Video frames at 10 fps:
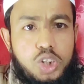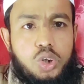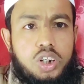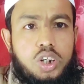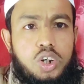যাতে
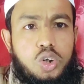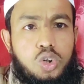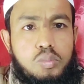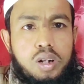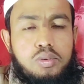পরিচয়
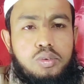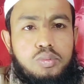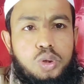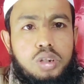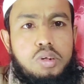তোমার
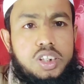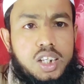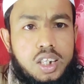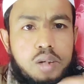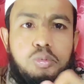
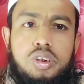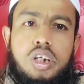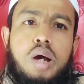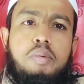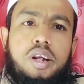প্রতিবেশী যাতে না
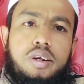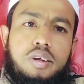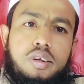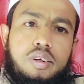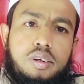বুঝতে না পারে